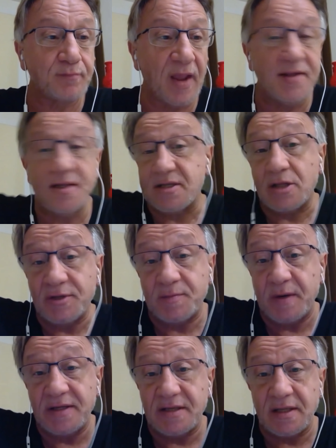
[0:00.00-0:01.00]
ed è stata
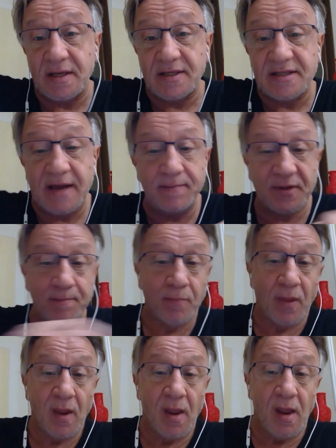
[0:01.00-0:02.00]
un'esperienza interessante.
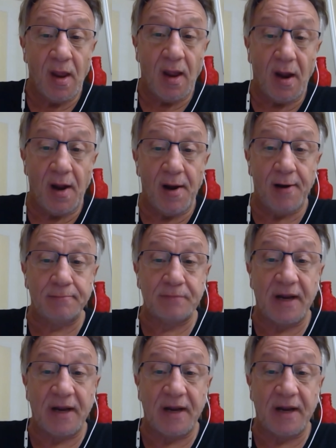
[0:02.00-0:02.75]
Um,